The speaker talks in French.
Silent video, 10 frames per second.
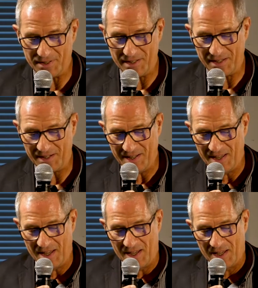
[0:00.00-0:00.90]
filière,
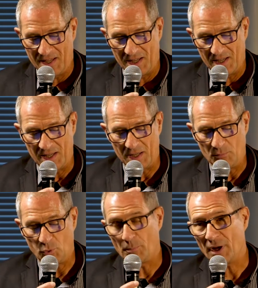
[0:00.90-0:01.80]
un
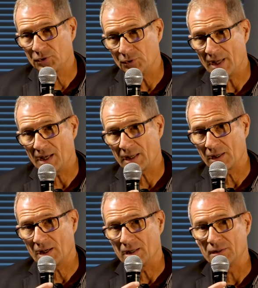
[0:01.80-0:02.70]
bon
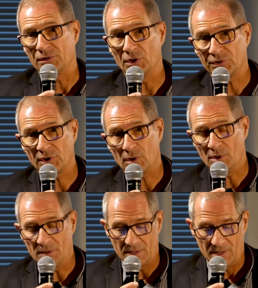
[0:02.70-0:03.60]
partenariat
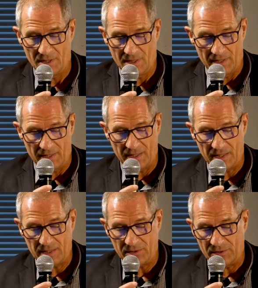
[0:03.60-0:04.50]
d'ensemble
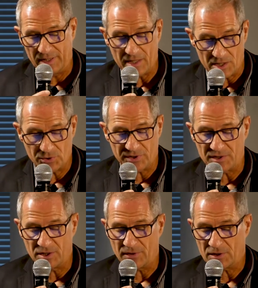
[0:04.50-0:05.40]
et, euh, gage de
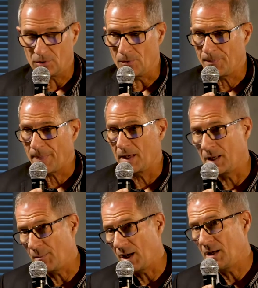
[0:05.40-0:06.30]
satisfaction. Et
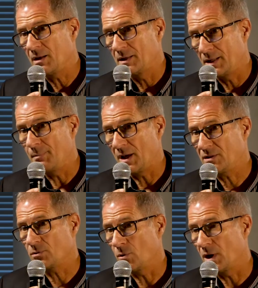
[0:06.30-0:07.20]
les MEL et les
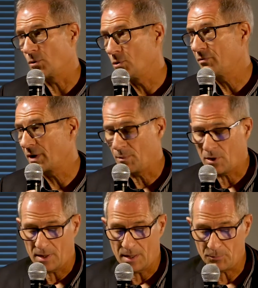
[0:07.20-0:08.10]
MES ont un rôle
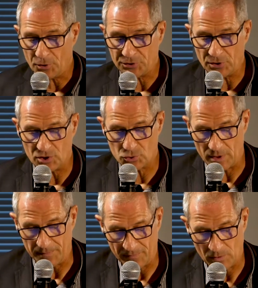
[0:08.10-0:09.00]
vraiment important à jouer.